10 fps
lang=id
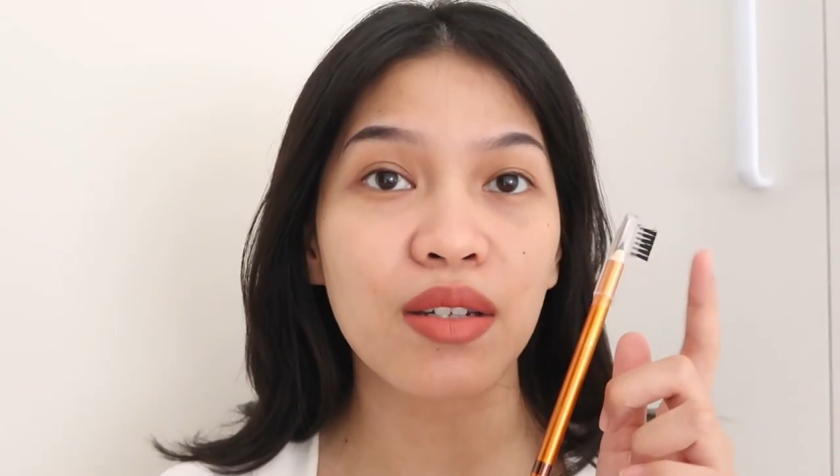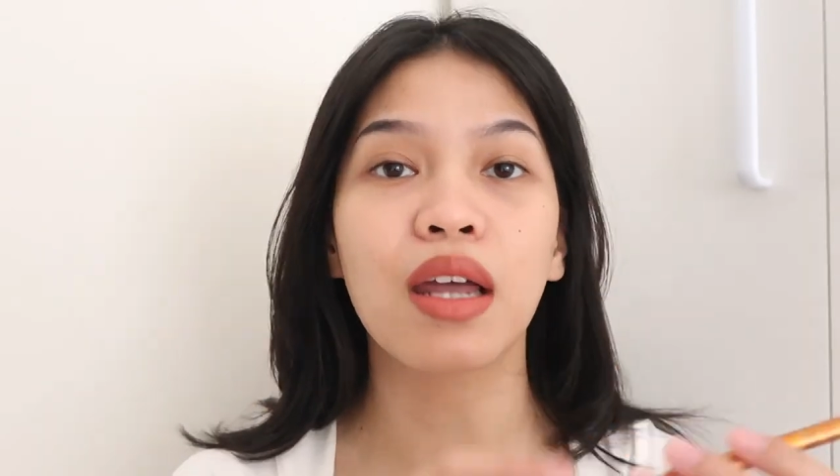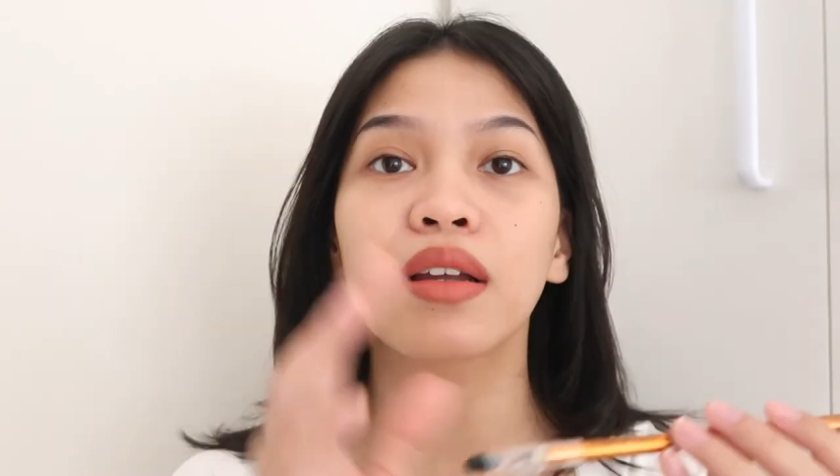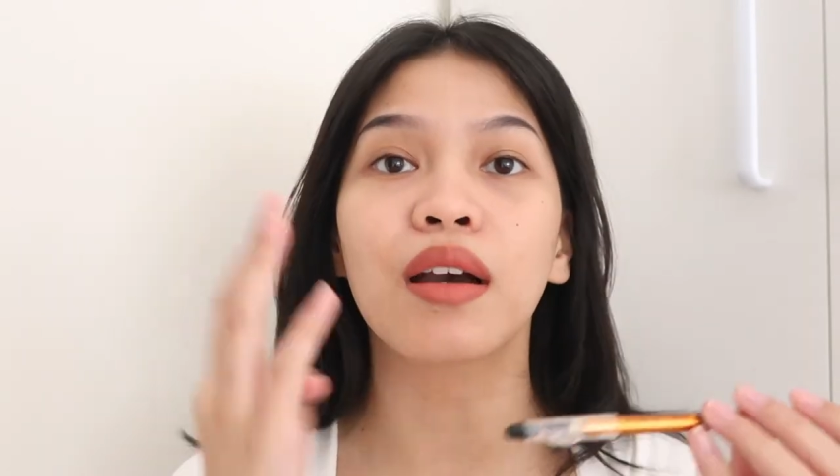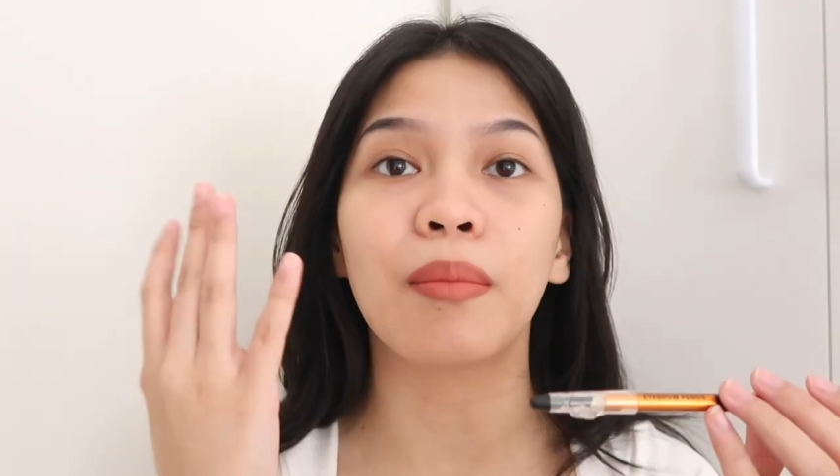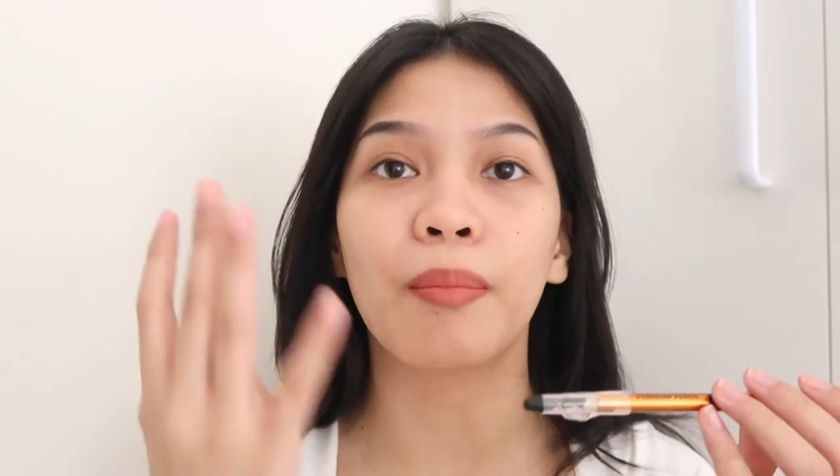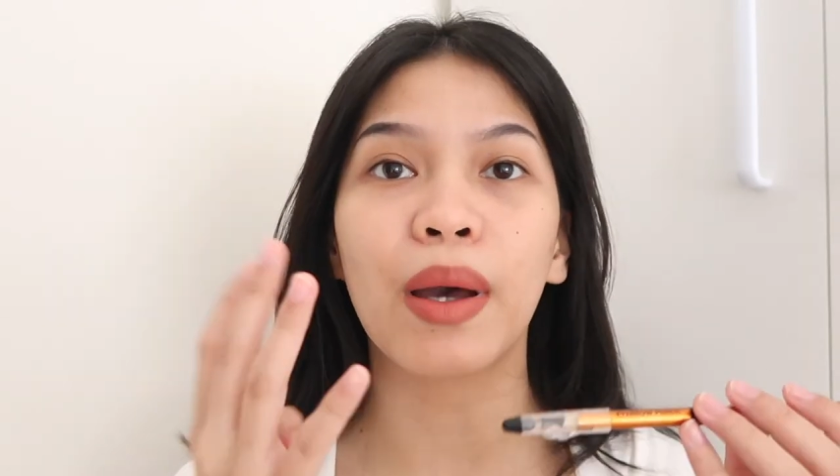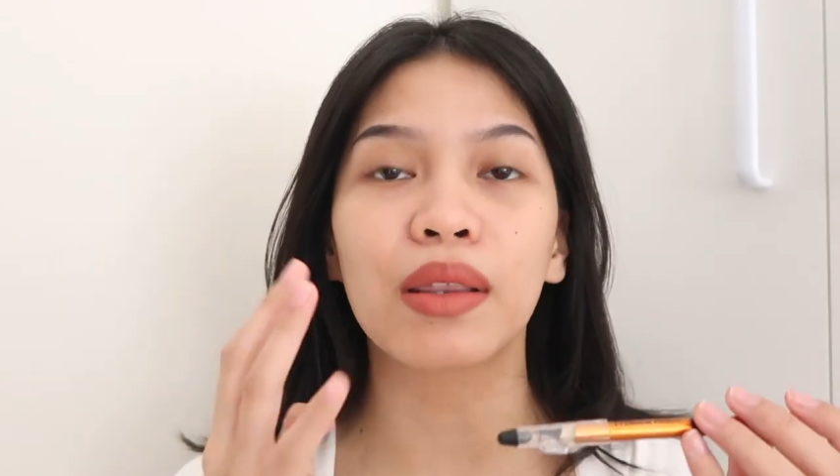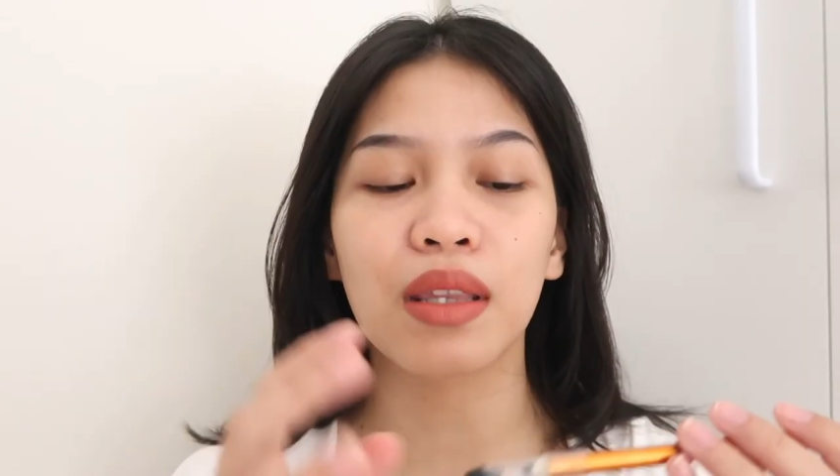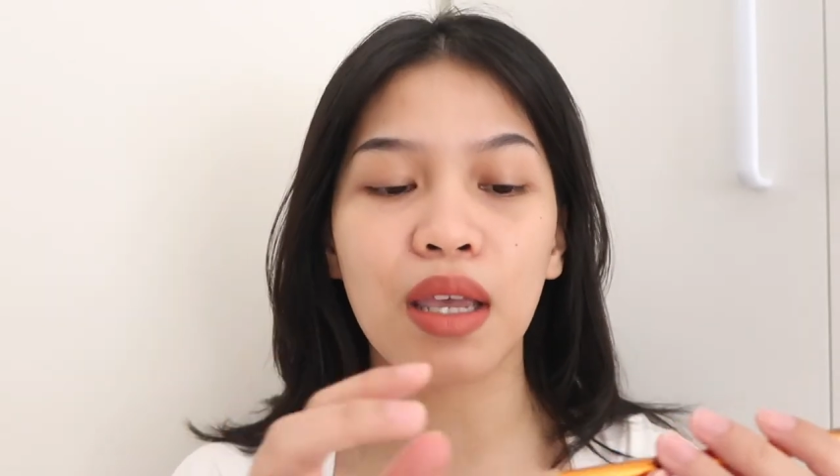Dan
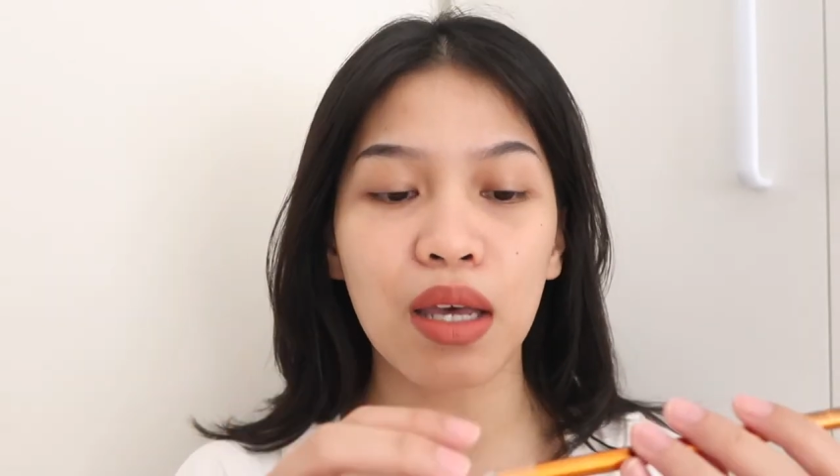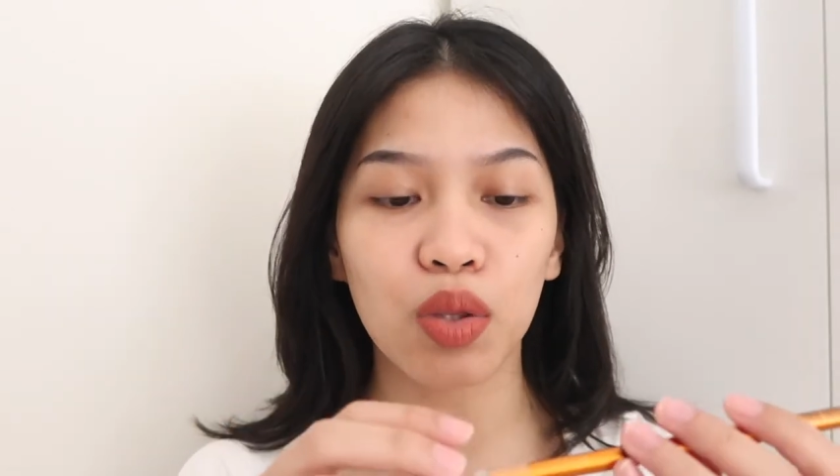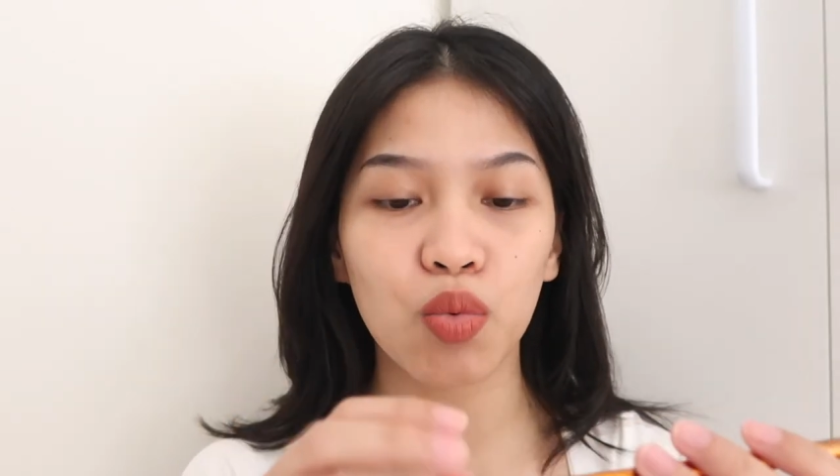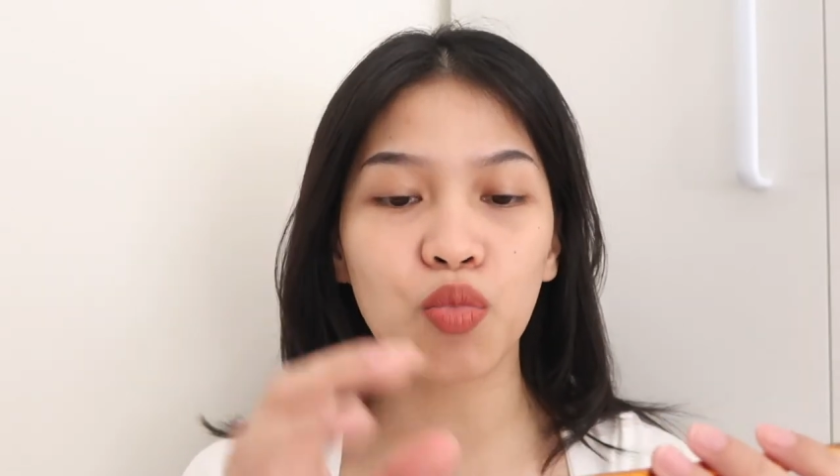keempat, dia tuh